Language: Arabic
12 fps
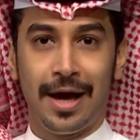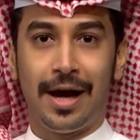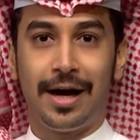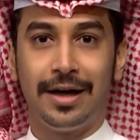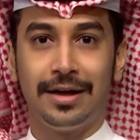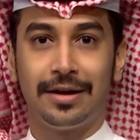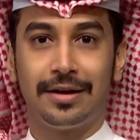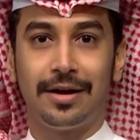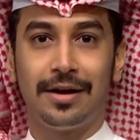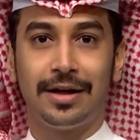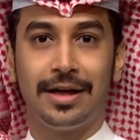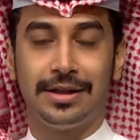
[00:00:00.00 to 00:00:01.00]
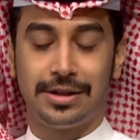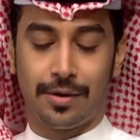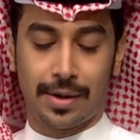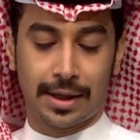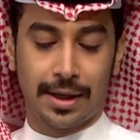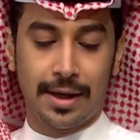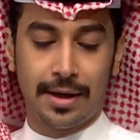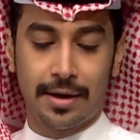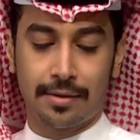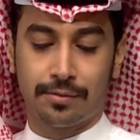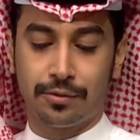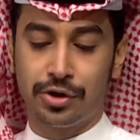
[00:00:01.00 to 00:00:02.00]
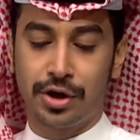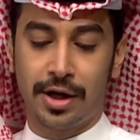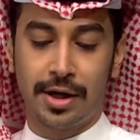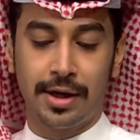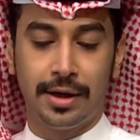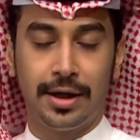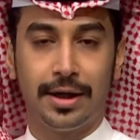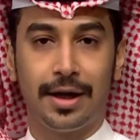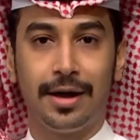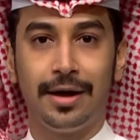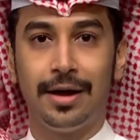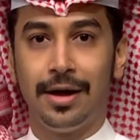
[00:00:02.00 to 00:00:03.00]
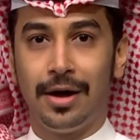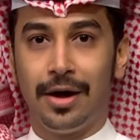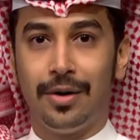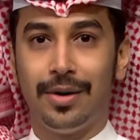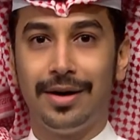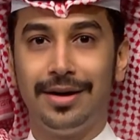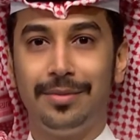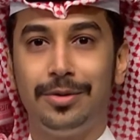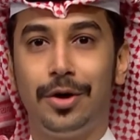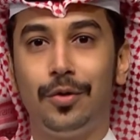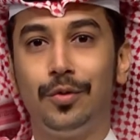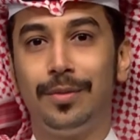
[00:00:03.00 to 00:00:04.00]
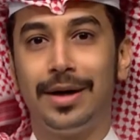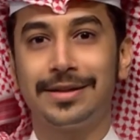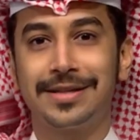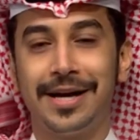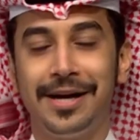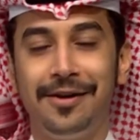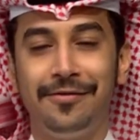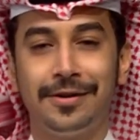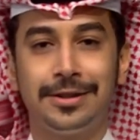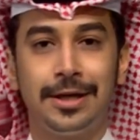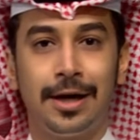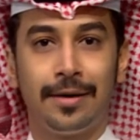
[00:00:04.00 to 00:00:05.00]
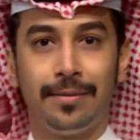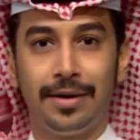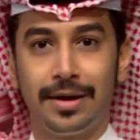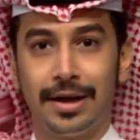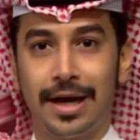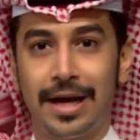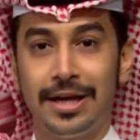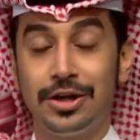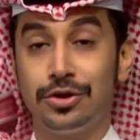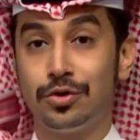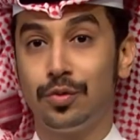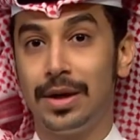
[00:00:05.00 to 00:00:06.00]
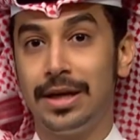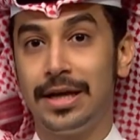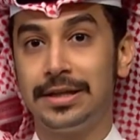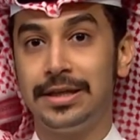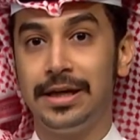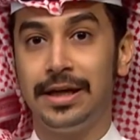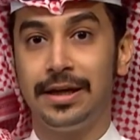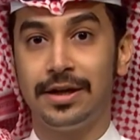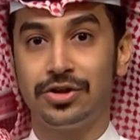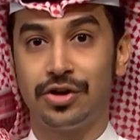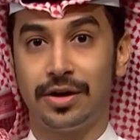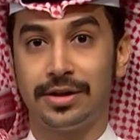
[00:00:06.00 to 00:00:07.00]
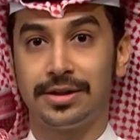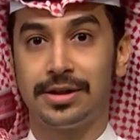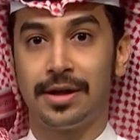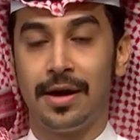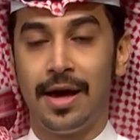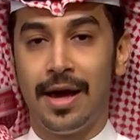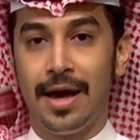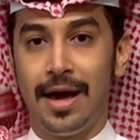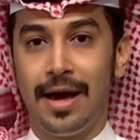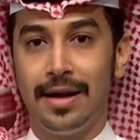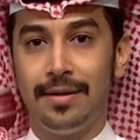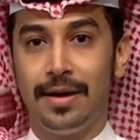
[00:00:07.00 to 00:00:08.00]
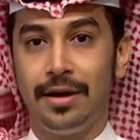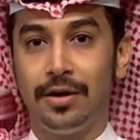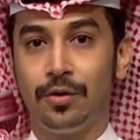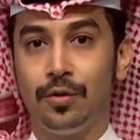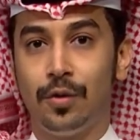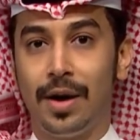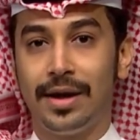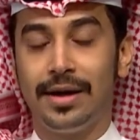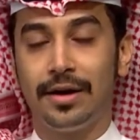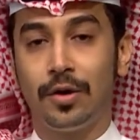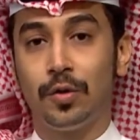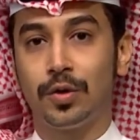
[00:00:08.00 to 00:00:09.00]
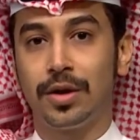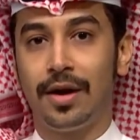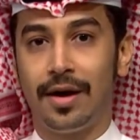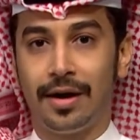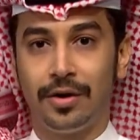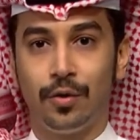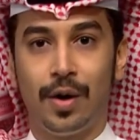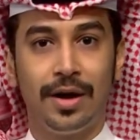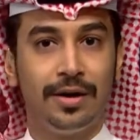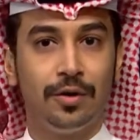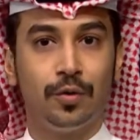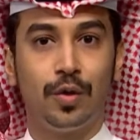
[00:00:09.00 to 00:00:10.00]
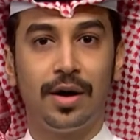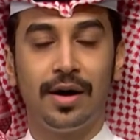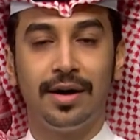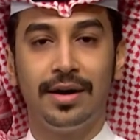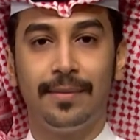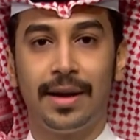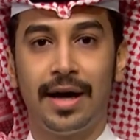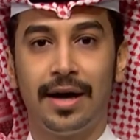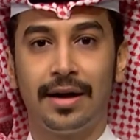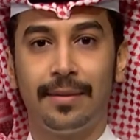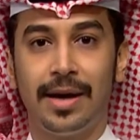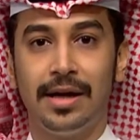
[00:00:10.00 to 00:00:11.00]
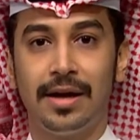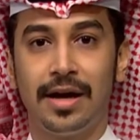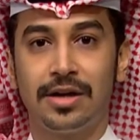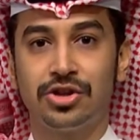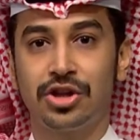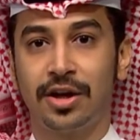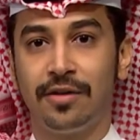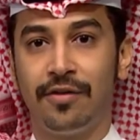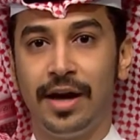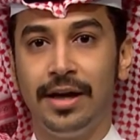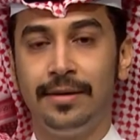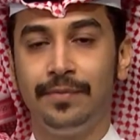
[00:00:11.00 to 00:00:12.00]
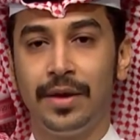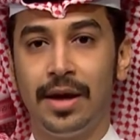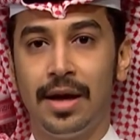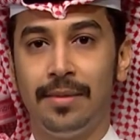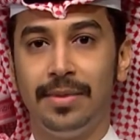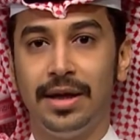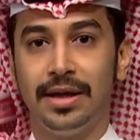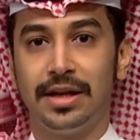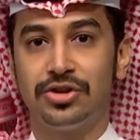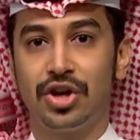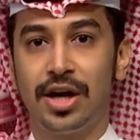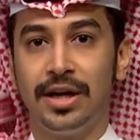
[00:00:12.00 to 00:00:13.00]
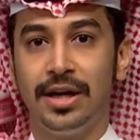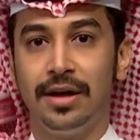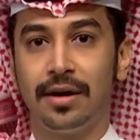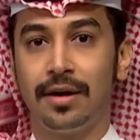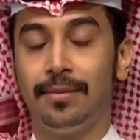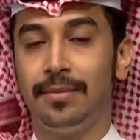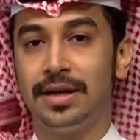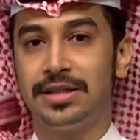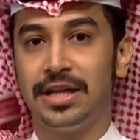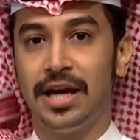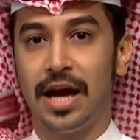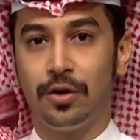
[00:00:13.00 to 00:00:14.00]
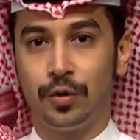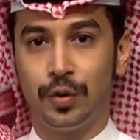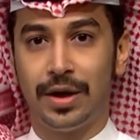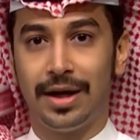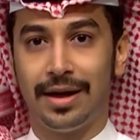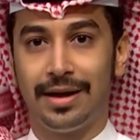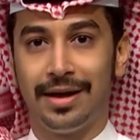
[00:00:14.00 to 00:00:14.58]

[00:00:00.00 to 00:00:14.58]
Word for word: على الله توكلنا مشاهدينا ونبدأ مع صحيفة أخبار الخليج والتي نشرت الملك أيده الله يهنئ خادم الحرمين الشريفين بنجاح قمة العلا